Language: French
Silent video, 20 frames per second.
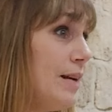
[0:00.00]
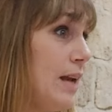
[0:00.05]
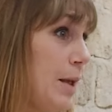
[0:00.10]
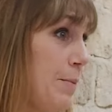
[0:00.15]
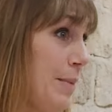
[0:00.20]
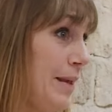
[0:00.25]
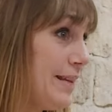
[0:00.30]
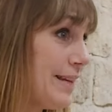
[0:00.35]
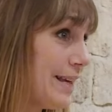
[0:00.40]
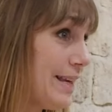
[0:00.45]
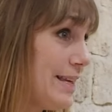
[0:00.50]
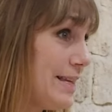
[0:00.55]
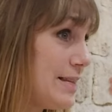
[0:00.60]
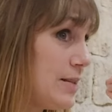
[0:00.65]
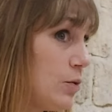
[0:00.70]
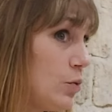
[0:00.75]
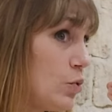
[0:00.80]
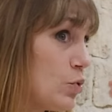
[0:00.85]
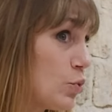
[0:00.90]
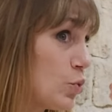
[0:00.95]
la
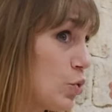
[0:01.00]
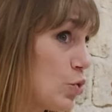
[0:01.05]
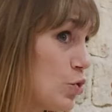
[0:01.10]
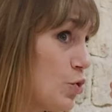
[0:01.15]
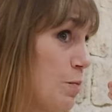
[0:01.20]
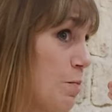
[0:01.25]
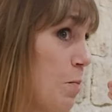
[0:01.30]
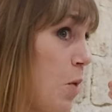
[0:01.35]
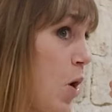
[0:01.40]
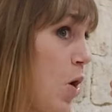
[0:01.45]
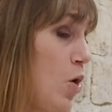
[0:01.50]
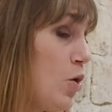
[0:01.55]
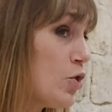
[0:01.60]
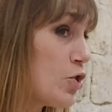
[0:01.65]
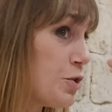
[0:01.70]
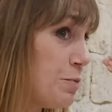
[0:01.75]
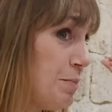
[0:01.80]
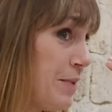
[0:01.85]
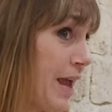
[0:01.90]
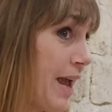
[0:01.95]
maîtrise de ce que je
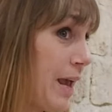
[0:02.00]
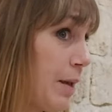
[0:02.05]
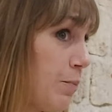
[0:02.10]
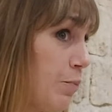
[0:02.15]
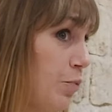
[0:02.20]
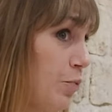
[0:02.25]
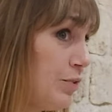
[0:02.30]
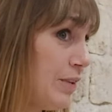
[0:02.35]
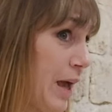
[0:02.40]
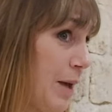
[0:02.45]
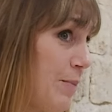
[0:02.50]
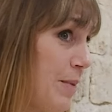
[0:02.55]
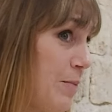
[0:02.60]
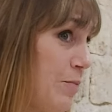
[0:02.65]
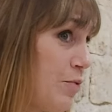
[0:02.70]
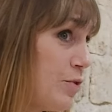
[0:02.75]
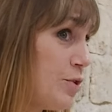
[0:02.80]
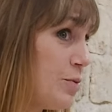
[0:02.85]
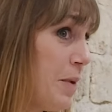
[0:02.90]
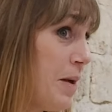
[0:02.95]
mange, bien répondre à mes
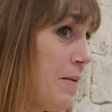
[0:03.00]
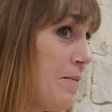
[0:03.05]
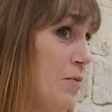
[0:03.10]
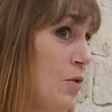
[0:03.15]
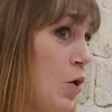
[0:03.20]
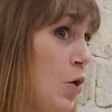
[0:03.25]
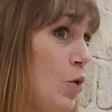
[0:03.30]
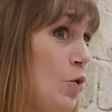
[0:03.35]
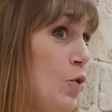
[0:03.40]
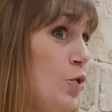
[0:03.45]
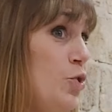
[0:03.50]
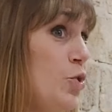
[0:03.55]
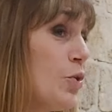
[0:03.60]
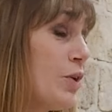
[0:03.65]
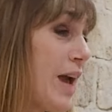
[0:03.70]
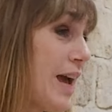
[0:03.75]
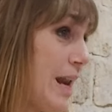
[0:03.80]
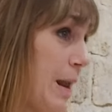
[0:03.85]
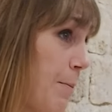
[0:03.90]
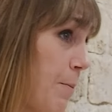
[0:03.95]
besoins, le
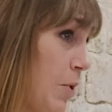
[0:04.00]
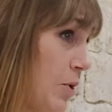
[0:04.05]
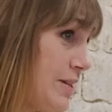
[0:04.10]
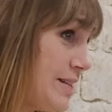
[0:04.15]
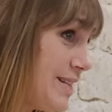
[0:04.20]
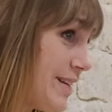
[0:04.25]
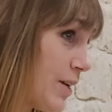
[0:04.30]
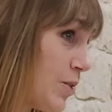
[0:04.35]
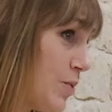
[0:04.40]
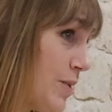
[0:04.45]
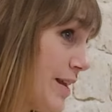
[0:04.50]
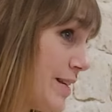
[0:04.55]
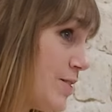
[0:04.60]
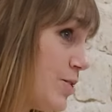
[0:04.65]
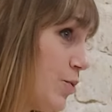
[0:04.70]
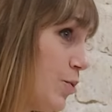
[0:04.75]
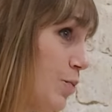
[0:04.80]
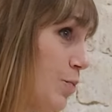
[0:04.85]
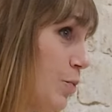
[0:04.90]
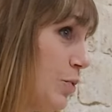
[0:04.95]
yoga, la bonne
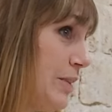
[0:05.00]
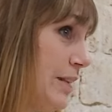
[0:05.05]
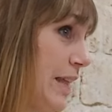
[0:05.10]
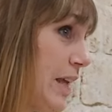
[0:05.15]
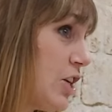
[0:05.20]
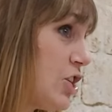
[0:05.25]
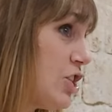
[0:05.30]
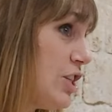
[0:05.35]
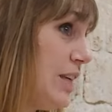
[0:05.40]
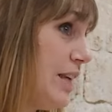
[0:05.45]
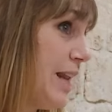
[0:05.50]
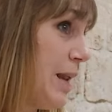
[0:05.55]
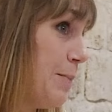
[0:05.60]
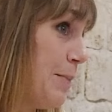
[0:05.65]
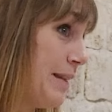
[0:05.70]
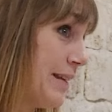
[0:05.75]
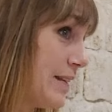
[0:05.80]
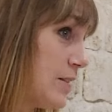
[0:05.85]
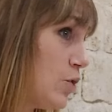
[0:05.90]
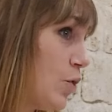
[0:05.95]
circulation de mon énergie, la
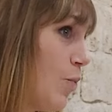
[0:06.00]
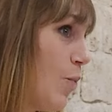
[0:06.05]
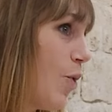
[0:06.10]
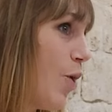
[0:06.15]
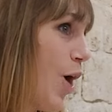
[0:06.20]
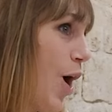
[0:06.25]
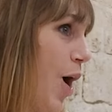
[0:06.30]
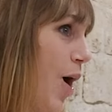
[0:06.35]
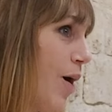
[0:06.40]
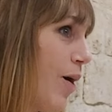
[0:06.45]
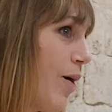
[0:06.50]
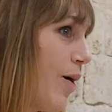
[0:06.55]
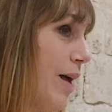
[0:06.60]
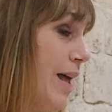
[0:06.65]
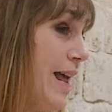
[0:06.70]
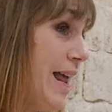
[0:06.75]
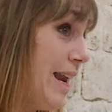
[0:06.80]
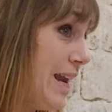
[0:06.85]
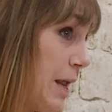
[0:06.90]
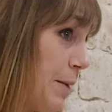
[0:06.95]
maîtrise de mon corps,
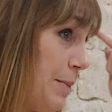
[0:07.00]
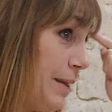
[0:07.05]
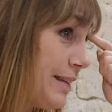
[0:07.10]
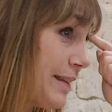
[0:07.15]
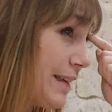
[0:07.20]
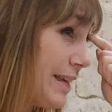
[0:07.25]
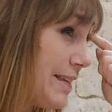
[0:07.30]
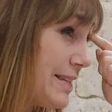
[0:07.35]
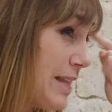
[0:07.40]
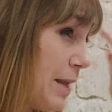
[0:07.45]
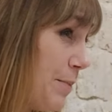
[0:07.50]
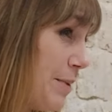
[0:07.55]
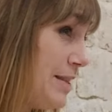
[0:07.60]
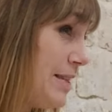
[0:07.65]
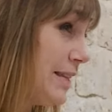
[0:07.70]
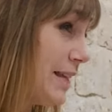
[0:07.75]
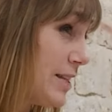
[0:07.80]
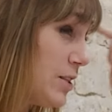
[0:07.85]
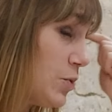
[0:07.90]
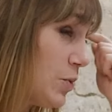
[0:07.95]
la maîtrise, la
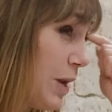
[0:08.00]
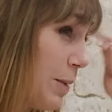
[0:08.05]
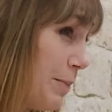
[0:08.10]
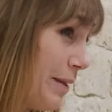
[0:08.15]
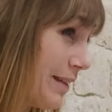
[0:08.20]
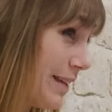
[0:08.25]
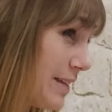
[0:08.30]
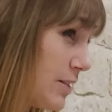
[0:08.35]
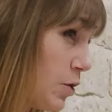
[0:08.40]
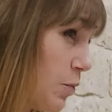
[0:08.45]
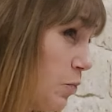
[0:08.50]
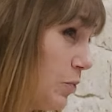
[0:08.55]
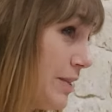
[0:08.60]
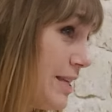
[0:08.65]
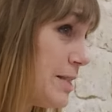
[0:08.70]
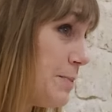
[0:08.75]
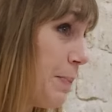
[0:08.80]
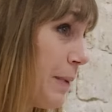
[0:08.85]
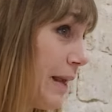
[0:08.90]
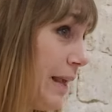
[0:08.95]
méditation, la maîtrise de mon
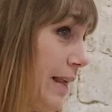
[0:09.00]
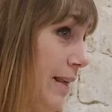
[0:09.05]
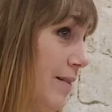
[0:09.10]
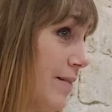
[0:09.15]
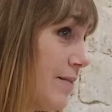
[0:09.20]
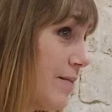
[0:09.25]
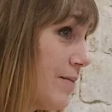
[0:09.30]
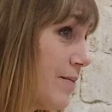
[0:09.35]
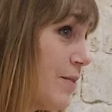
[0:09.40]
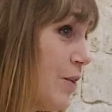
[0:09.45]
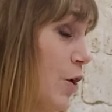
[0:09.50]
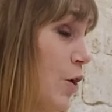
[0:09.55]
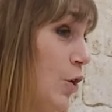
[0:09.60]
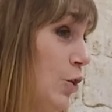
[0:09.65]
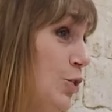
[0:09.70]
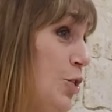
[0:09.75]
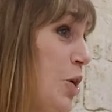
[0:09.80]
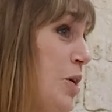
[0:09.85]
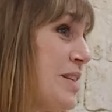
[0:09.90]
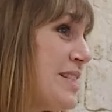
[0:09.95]
esprit.
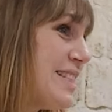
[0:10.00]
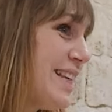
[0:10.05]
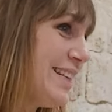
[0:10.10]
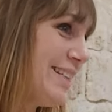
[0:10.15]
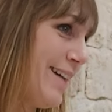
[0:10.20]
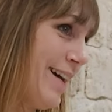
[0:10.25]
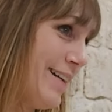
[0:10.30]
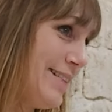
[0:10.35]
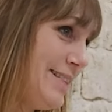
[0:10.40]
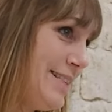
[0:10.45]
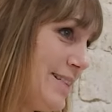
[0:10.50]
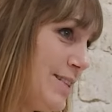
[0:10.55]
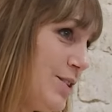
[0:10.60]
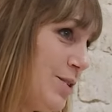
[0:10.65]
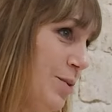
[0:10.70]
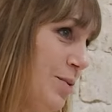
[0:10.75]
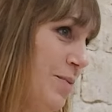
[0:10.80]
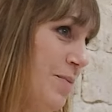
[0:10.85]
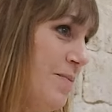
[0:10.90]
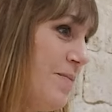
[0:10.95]
Dans ces
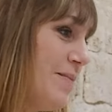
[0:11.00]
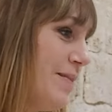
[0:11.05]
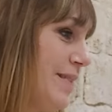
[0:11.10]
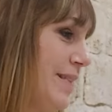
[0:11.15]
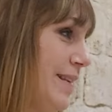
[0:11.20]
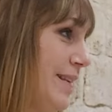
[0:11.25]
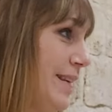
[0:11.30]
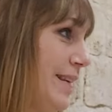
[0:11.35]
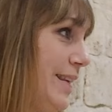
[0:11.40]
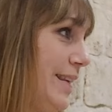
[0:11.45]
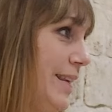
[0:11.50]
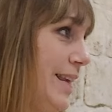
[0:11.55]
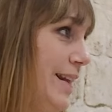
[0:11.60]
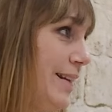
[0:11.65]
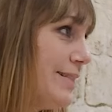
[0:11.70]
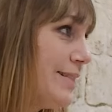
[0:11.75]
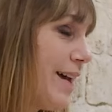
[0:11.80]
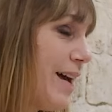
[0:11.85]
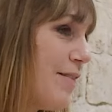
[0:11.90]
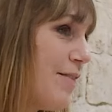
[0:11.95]
traditions,
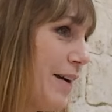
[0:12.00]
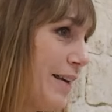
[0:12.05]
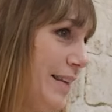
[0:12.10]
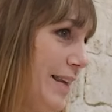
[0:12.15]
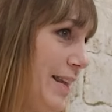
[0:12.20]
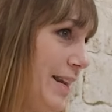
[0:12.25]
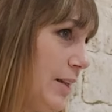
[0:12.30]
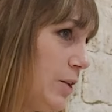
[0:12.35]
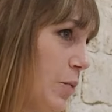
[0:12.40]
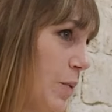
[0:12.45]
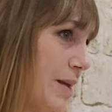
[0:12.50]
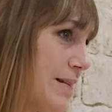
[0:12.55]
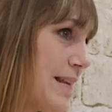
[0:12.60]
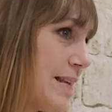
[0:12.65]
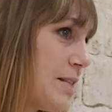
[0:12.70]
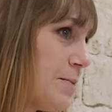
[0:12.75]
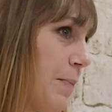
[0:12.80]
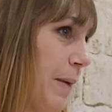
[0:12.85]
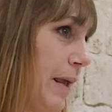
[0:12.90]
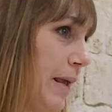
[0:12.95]
il travaillait les
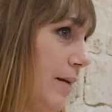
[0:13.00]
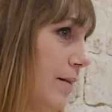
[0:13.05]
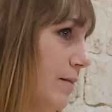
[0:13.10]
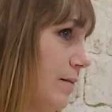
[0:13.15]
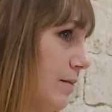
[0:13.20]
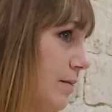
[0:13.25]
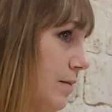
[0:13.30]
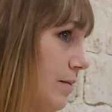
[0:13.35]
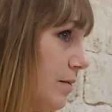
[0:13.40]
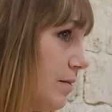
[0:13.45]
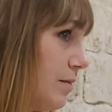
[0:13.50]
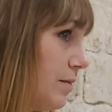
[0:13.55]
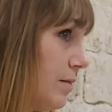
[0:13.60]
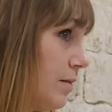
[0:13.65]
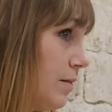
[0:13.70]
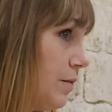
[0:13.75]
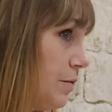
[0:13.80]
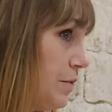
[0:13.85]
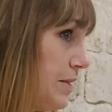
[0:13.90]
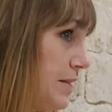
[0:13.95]
trois aspects,
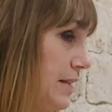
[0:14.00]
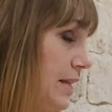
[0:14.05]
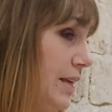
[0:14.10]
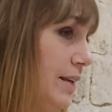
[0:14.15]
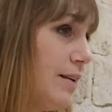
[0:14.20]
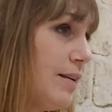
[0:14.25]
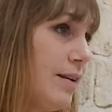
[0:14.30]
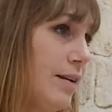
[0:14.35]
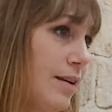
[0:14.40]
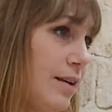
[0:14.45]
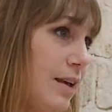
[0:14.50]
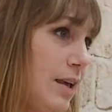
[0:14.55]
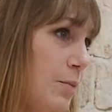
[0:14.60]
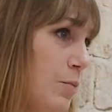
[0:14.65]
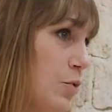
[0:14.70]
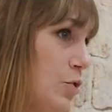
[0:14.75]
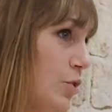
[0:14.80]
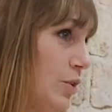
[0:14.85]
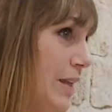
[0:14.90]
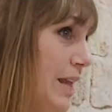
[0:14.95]
physique,
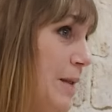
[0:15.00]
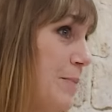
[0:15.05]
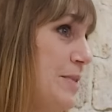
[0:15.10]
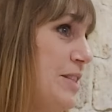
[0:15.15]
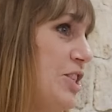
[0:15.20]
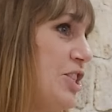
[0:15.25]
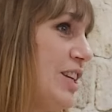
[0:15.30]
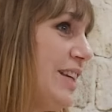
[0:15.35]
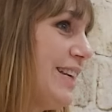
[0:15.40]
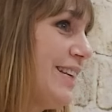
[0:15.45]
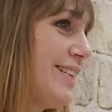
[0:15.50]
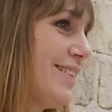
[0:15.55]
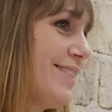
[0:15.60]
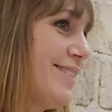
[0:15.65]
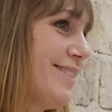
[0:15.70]
émotionnel et psychique.